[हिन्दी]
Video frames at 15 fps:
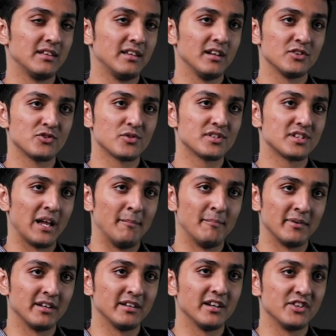तेरा जो
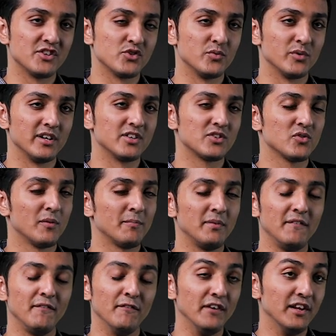स्टैमरिंग का इशू है इसको अपनी